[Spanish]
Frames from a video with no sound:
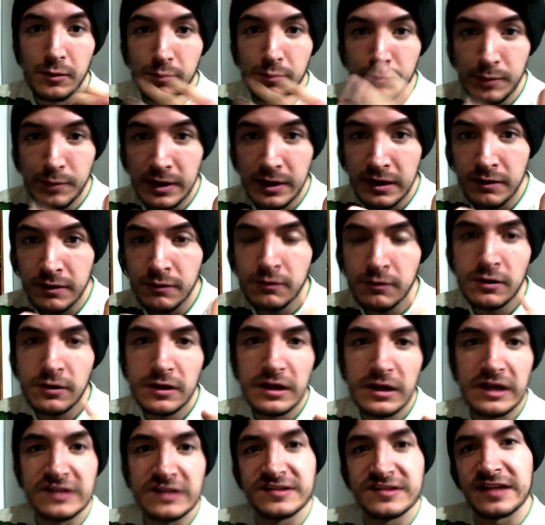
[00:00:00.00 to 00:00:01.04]
pero
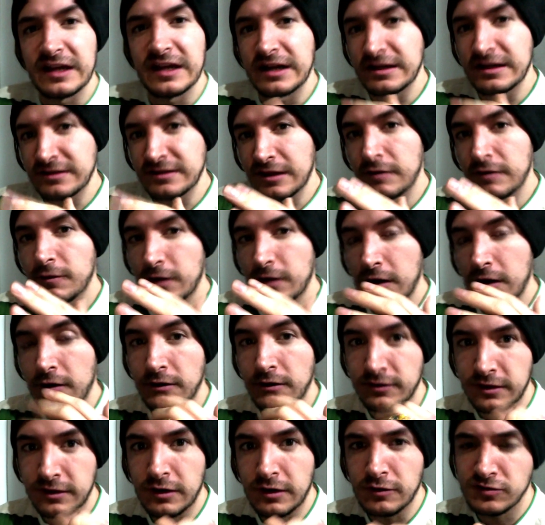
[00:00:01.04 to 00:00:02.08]
está catalogado
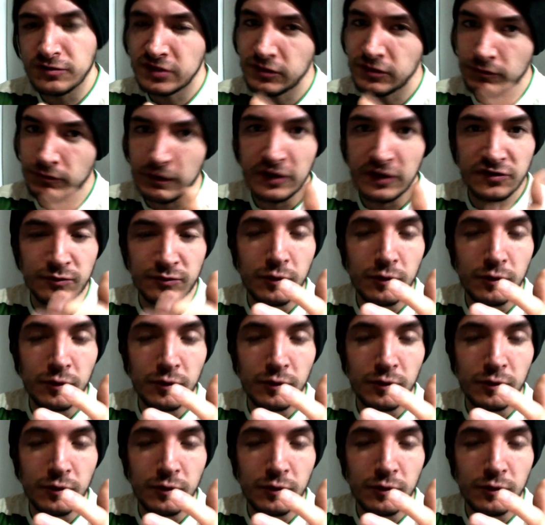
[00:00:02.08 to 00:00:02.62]
entre los tatuajes